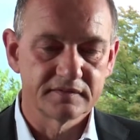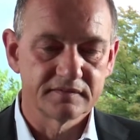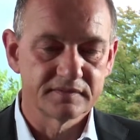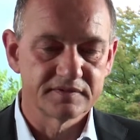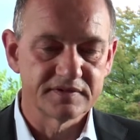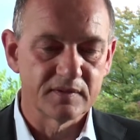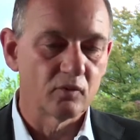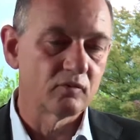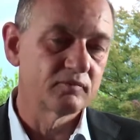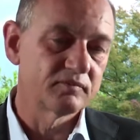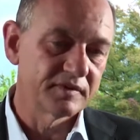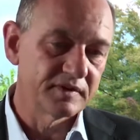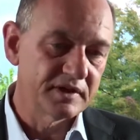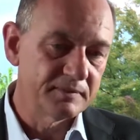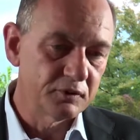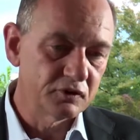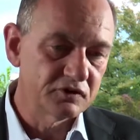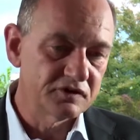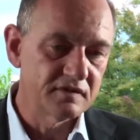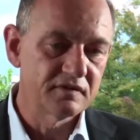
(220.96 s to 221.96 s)
stiamo
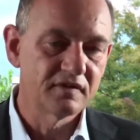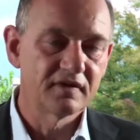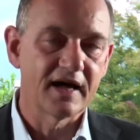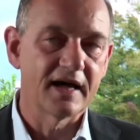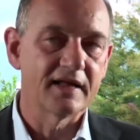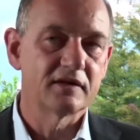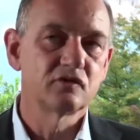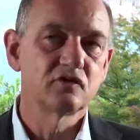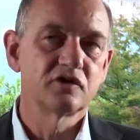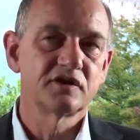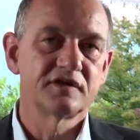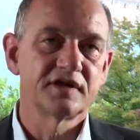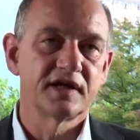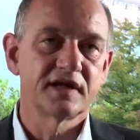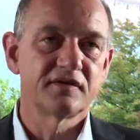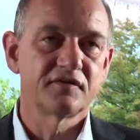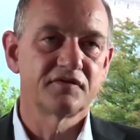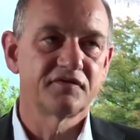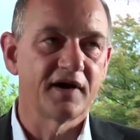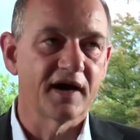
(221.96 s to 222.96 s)
ipotizzando l'idea
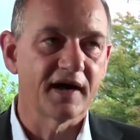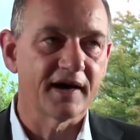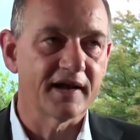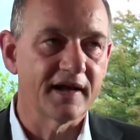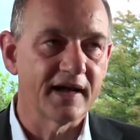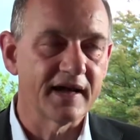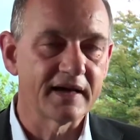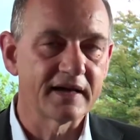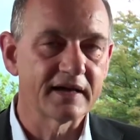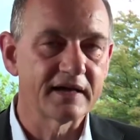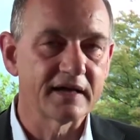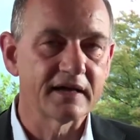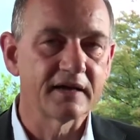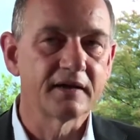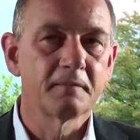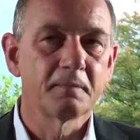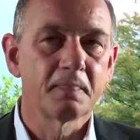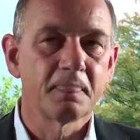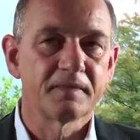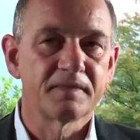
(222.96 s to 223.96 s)
di fare anche
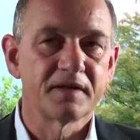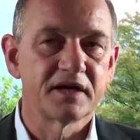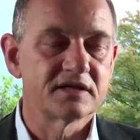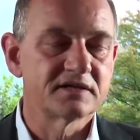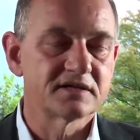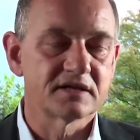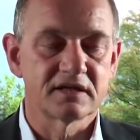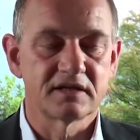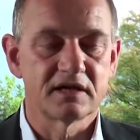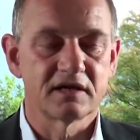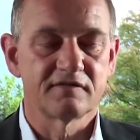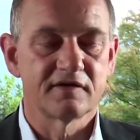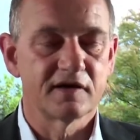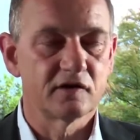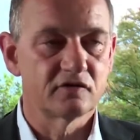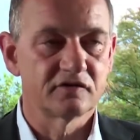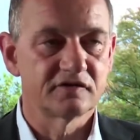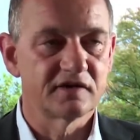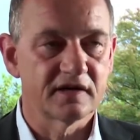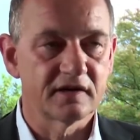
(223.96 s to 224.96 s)
delle sedi a
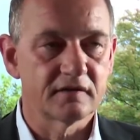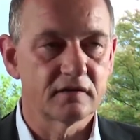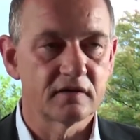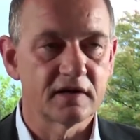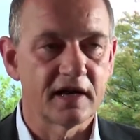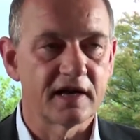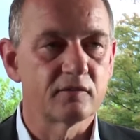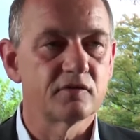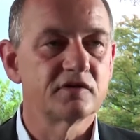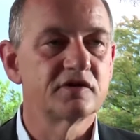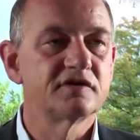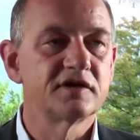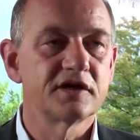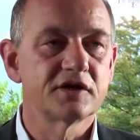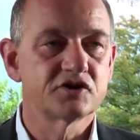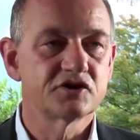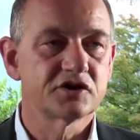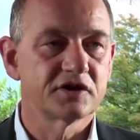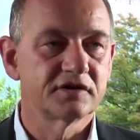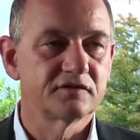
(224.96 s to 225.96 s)
livello internazionale, quindi di
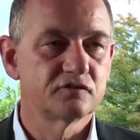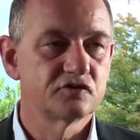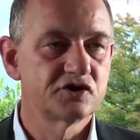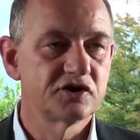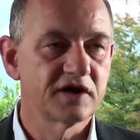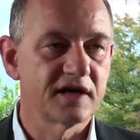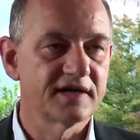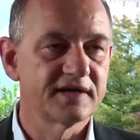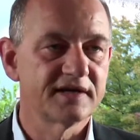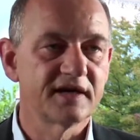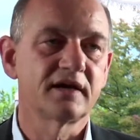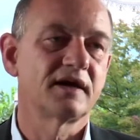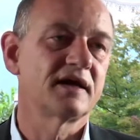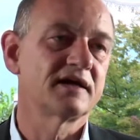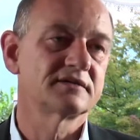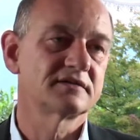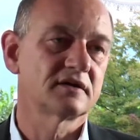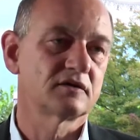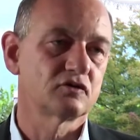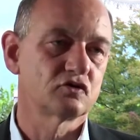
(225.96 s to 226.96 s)
uscire anche
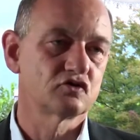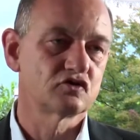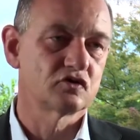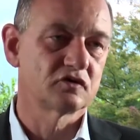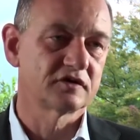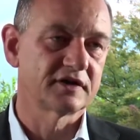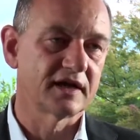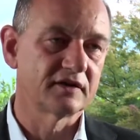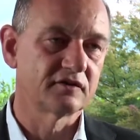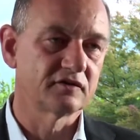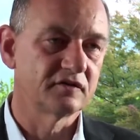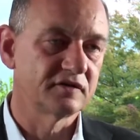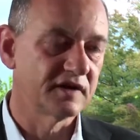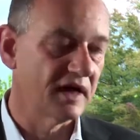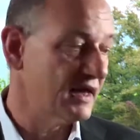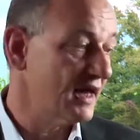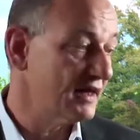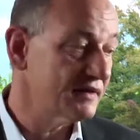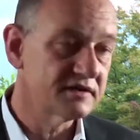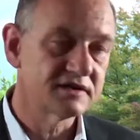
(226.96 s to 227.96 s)
all'estero, non soltanto in
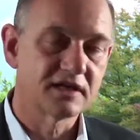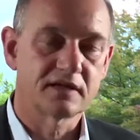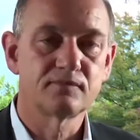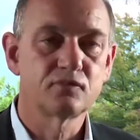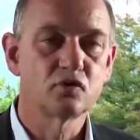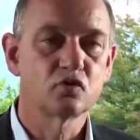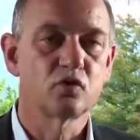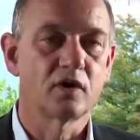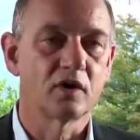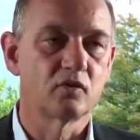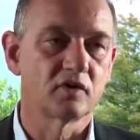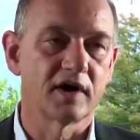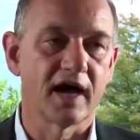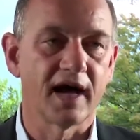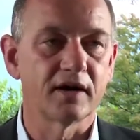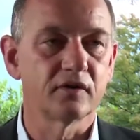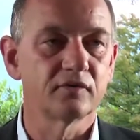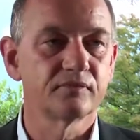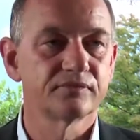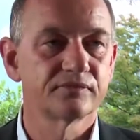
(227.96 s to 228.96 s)
Italia, ad esempio qui a
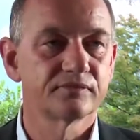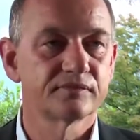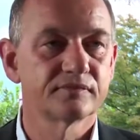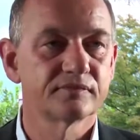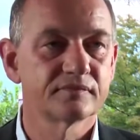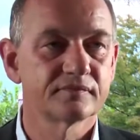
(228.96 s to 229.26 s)
Lugano.